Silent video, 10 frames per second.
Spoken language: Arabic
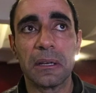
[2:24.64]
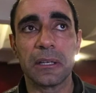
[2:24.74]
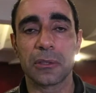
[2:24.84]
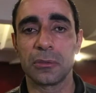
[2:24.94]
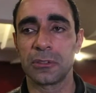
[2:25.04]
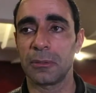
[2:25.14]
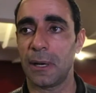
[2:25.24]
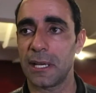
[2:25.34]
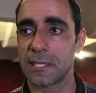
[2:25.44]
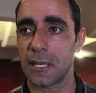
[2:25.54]
آه، كنت
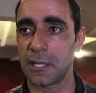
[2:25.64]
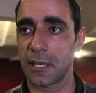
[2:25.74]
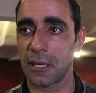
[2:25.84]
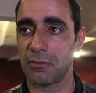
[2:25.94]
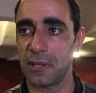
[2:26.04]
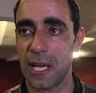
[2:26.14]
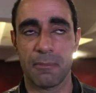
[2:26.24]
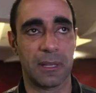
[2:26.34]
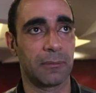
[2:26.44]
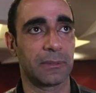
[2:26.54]
مع صديقي في
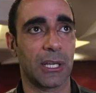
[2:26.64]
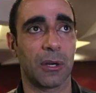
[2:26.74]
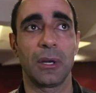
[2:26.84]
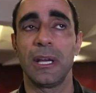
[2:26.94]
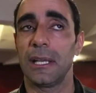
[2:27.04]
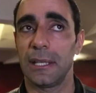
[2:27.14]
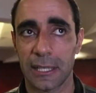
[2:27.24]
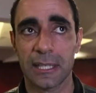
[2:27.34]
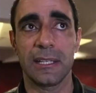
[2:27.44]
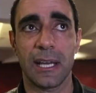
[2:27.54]
العمل نتاعو
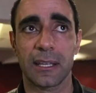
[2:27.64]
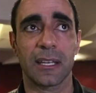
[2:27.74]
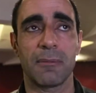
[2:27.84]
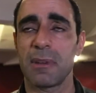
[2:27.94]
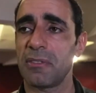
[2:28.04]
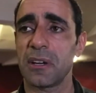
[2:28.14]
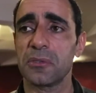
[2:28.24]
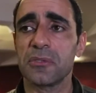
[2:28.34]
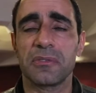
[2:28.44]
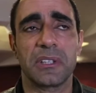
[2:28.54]
لكن الحقيقه ما
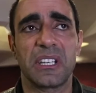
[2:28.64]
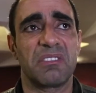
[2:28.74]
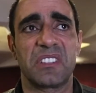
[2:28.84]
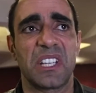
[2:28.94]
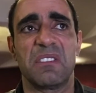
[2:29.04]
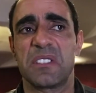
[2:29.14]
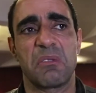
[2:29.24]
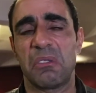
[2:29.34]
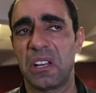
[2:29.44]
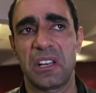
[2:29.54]
يفكروش فيا في التلفزه
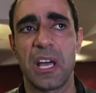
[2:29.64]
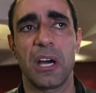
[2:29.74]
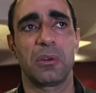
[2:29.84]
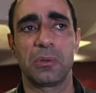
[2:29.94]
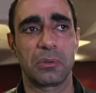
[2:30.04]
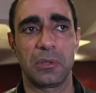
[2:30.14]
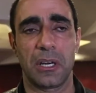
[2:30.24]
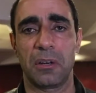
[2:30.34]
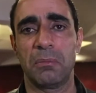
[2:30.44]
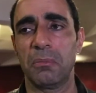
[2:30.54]
ولا لا اروق
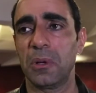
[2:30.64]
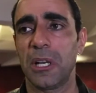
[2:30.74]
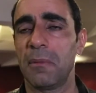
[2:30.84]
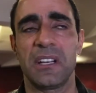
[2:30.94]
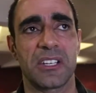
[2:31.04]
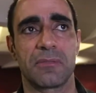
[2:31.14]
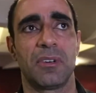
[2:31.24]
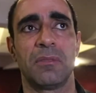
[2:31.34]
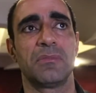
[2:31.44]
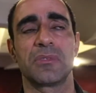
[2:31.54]
لهم ولا ما
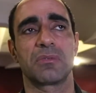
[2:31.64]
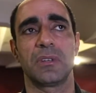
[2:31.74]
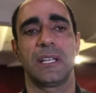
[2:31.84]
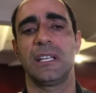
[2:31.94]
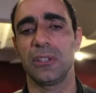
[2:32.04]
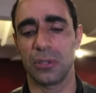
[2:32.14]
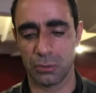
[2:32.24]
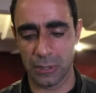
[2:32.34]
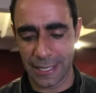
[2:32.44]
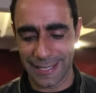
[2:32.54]
نعجبهمش ولا اللي
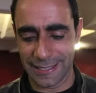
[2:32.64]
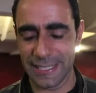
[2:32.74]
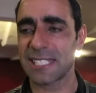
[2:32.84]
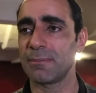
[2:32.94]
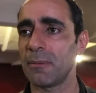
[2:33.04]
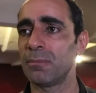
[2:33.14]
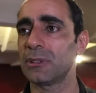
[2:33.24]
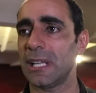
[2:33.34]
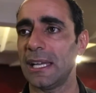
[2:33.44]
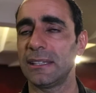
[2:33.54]
هو لاسباب
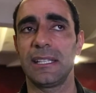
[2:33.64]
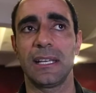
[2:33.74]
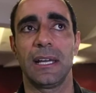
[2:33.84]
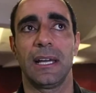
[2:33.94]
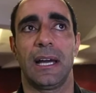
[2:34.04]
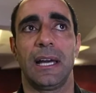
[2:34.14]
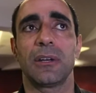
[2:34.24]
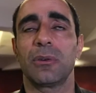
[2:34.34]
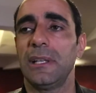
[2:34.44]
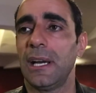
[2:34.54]
متعدده
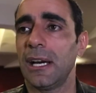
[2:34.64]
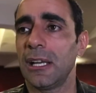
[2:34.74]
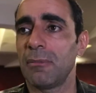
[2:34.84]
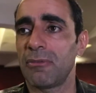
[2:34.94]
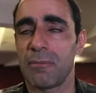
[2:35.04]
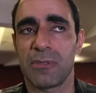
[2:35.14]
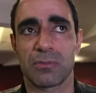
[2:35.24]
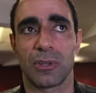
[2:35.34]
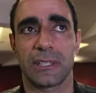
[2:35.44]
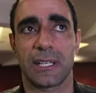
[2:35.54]
على كل حال ما
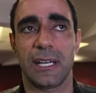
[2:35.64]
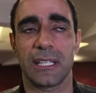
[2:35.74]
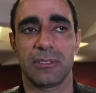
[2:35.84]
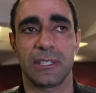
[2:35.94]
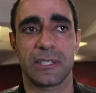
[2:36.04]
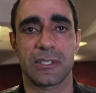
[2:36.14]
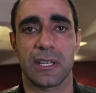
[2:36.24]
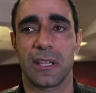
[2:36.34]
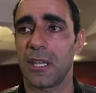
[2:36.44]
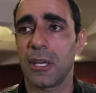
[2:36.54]
فماش مقترحات في
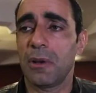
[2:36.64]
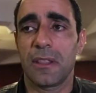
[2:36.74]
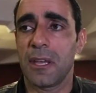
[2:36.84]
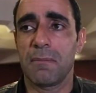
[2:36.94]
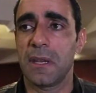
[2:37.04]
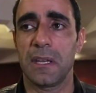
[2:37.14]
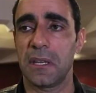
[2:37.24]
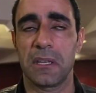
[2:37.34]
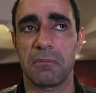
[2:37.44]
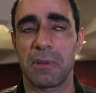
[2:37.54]
الاتجاه هذا وهذا
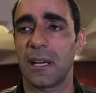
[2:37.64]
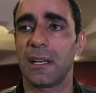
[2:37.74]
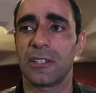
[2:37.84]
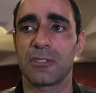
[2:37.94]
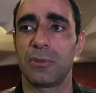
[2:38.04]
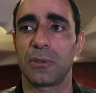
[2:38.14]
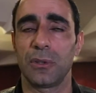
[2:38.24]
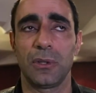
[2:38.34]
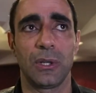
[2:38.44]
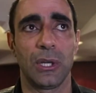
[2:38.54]
ما ما يقلقنيش بالكل